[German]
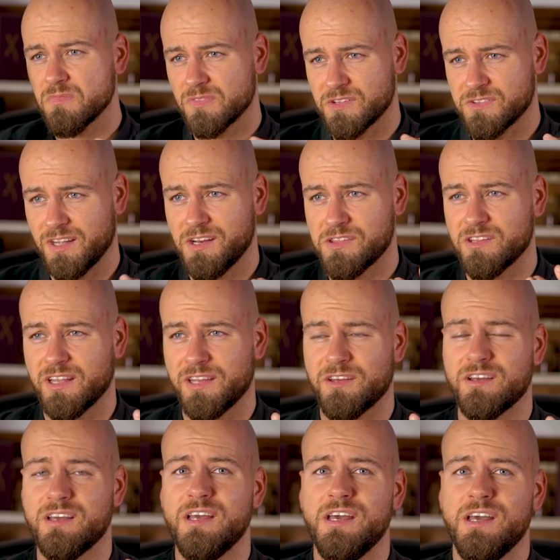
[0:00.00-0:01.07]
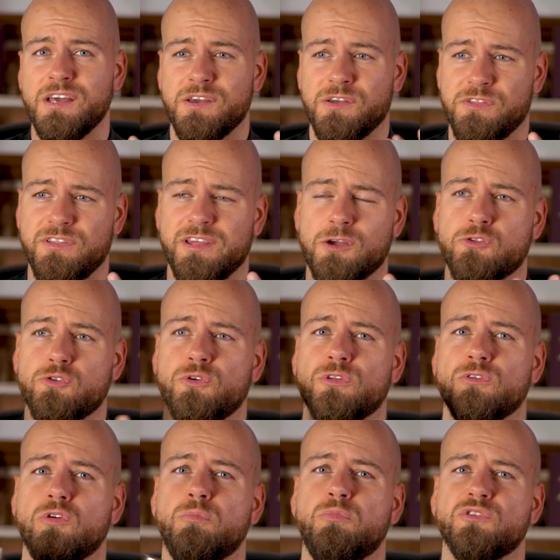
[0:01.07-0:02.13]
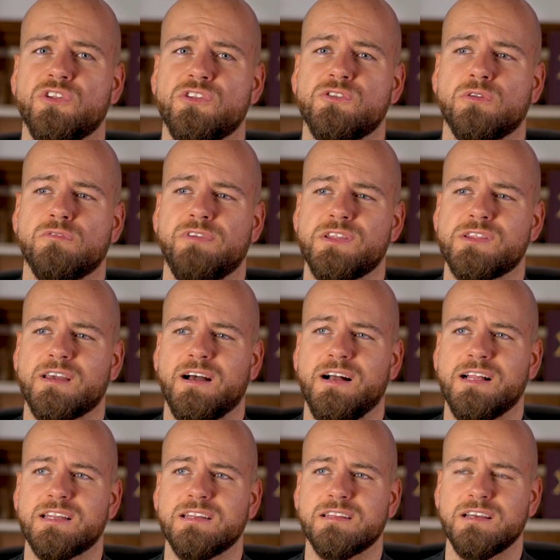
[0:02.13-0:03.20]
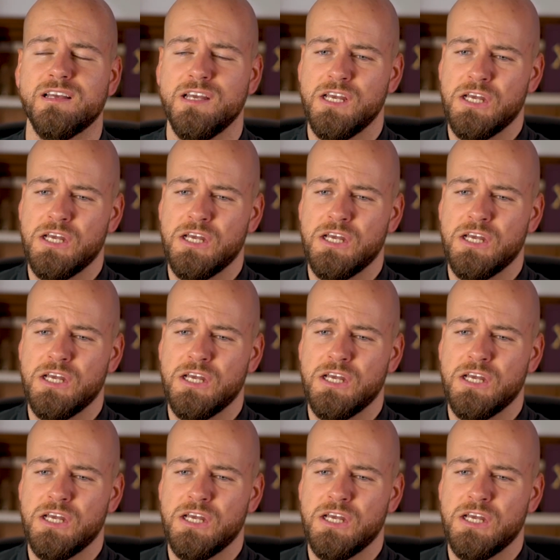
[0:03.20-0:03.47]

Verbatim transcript: Das alles in einer sehr schönen Komposition festgehalten.